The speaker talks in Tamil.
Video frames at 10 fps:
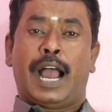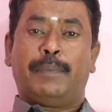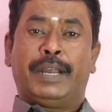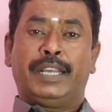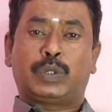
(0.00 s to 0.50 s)

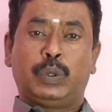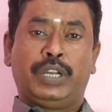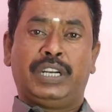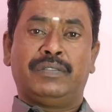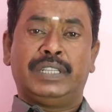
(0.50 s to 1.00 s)
அப்போ
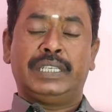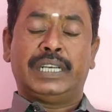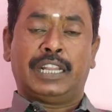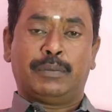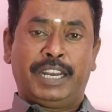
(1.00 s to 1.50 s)
சுக்கரன் வந்து
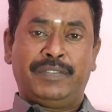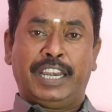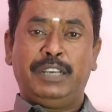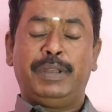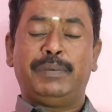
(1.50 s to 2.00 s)
அந்த மாதிரி
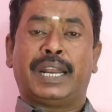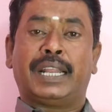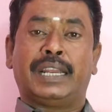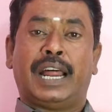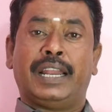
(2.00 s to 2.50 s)
வலிமை
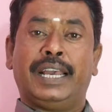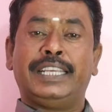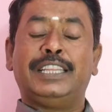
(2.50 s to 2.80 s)
வர்றதுனால